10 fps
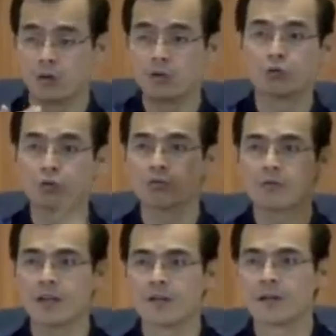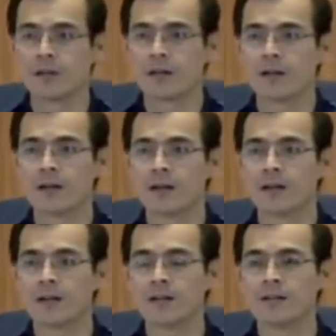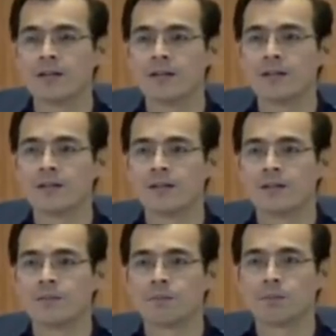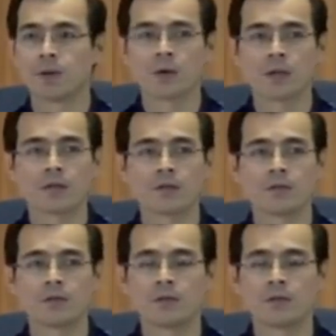O duduktong na yon hanggang uh, Pier 4.